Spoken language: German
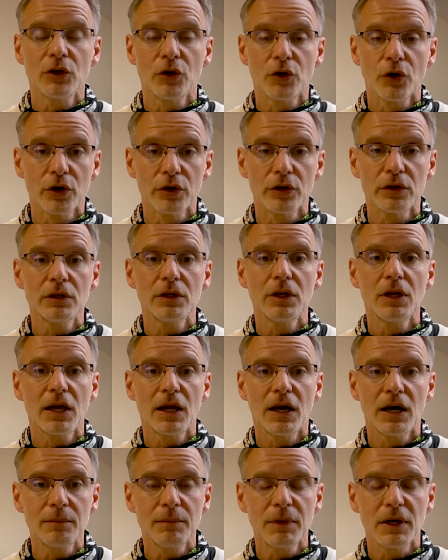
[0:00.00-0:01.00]
können,
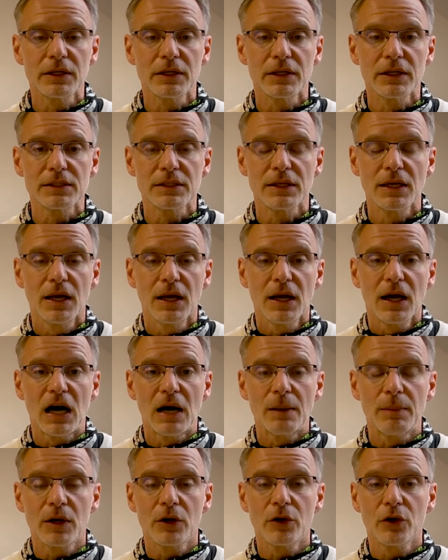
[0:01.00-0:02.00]
kann man das.
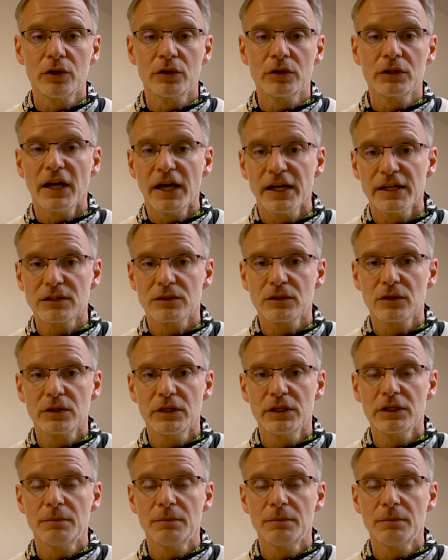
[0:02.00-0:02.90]
Aber können heißt noch nicht